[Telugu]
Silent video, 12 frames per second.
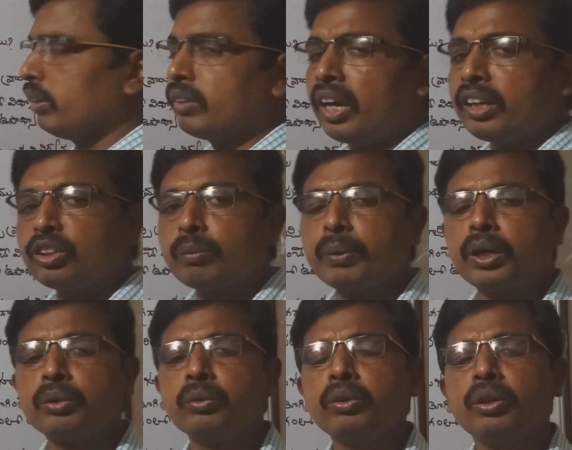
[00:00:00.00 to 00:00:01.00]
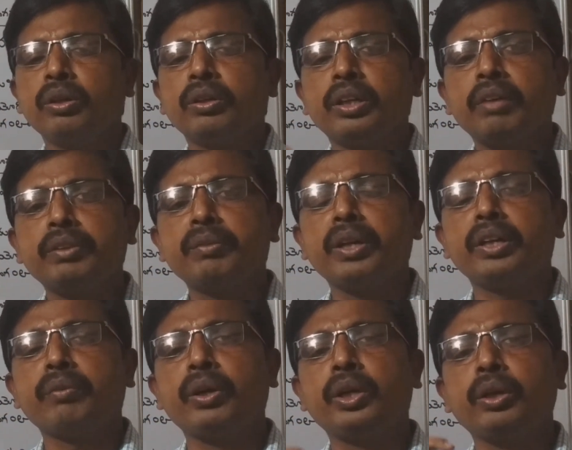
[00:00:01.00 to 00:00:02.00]
దానితో పాటు ఏ
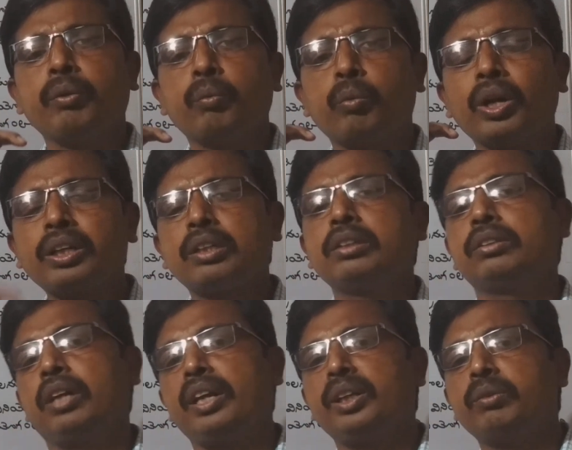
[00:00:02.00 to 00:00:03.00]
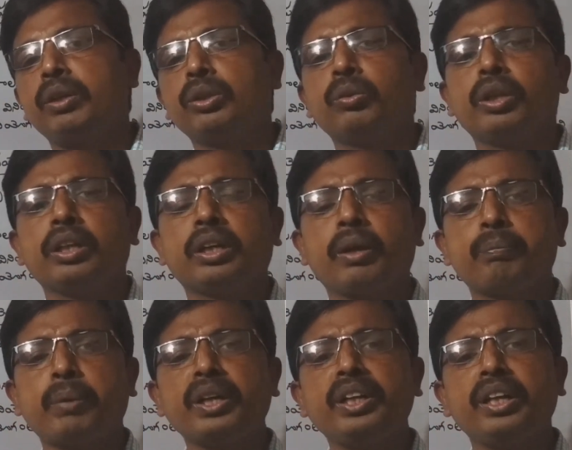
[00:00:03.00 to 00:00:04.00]
విధమైనటువంటి వర్క్ అనేటువంటిది ఉంటుంది ఇక్కడ
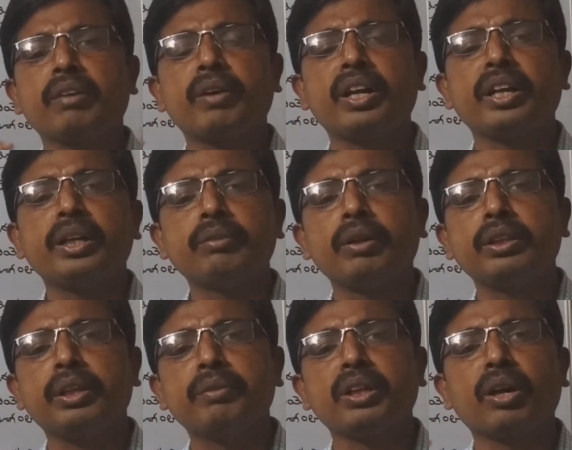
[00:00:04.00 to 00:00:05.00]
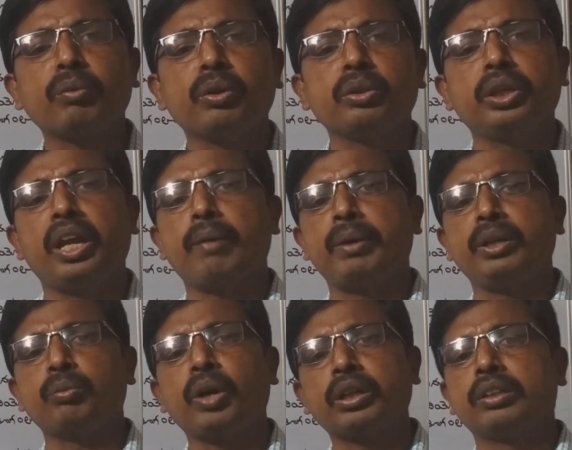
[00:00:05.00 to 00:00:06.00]
పని నిర్వహణ అనేటువంటిది ఏ విధంగా ఉంటుంది
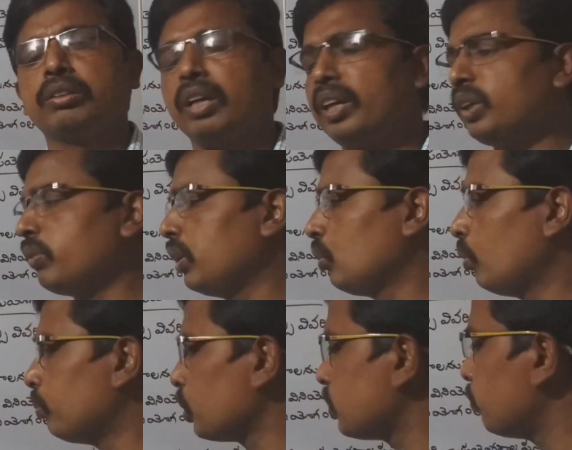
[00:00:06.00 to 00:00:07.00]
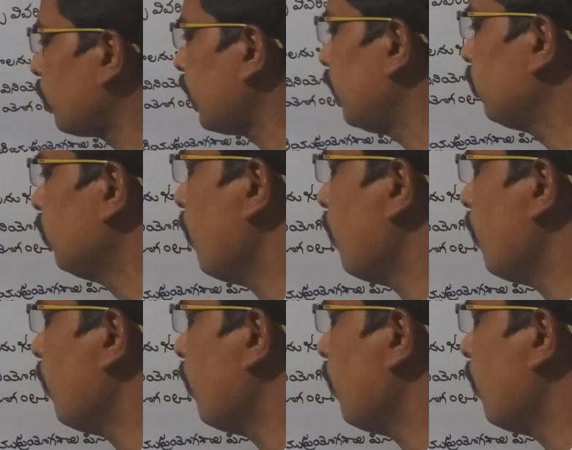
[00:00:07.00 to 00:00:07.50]
ల్యాబొరేటరీ వర్క్ అనేటువంటిది కూడా మోస్ట్ ఇంపార్టెంట్